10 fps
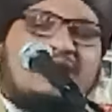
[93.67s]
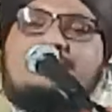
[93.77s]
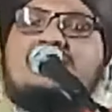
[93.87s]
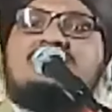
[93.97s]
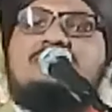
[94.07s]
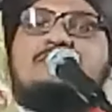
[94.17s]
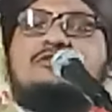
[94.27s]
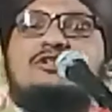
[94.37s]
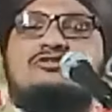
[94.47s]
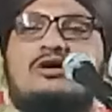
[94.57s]
নামাজের
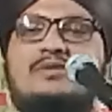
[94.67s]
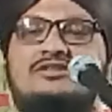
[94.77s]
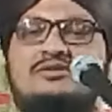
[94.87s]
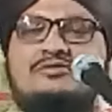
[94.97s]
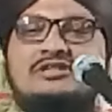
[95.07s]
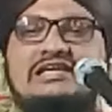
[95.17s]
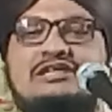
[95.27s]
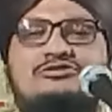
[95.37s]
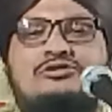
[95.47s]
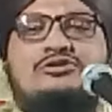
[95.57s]
মধ্যে সমাজের মধ্যে
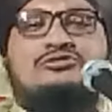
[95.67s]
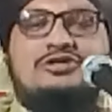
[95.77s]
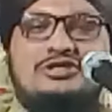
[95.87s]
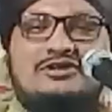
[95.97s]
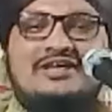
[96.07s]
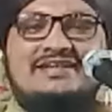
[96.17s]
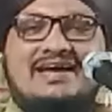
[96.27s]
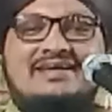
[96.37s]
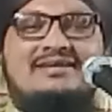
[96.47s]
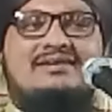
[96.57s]
কিছু লোক তৈরি হয়ে
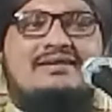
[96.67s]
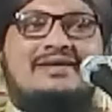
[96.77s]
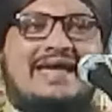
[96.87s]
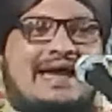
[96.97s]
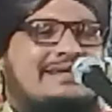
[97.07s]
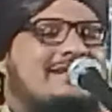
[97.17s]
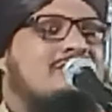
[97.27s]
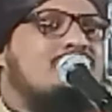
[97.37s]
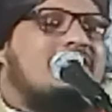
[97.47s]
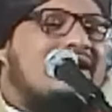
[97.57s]
যায় একটা
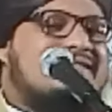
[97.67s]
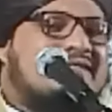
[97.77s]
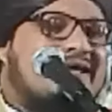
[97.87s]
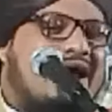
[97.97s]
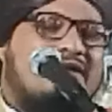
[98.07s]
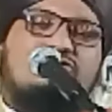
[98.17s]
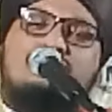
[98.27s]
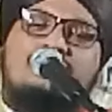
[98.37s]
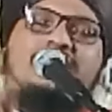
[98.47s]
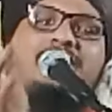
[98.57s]
দুটা এসে আর
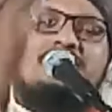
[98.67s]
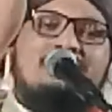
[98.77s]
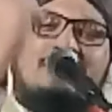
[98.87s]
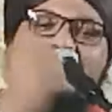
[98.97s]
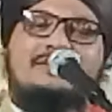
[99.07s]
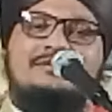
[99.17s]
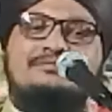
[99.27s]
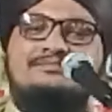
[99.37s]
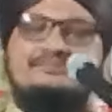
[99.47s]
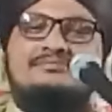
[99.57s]
জোরে আমিন বলে
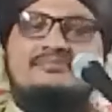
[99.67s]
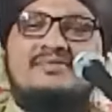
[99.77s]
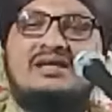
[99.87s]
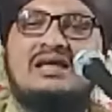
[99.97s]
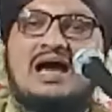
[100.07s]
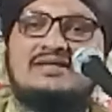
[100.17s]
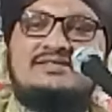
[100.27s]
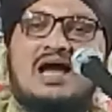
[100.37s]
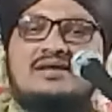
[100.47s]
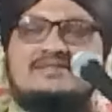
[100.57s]

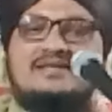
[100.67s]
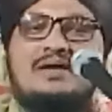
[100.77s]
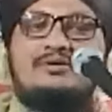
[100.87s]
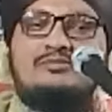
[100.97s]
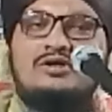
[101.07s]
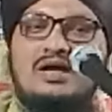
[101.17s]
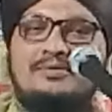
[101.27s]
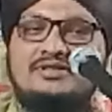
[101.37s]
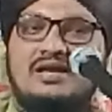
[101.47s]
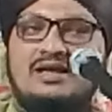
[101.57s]
আচ্ছা আস্তে আমিন বললে
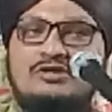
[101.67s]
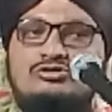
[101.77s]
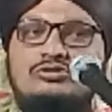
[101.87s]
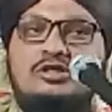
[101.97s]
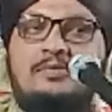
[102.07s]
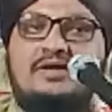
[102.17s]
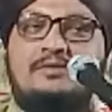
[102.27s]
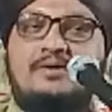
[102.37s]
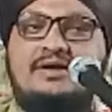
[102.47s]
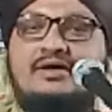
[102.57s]
আমাদের আল্লাহ শুনতে পায় কি
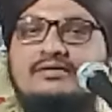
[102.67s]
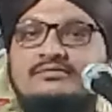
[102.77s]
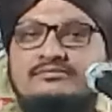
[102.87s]
পায় না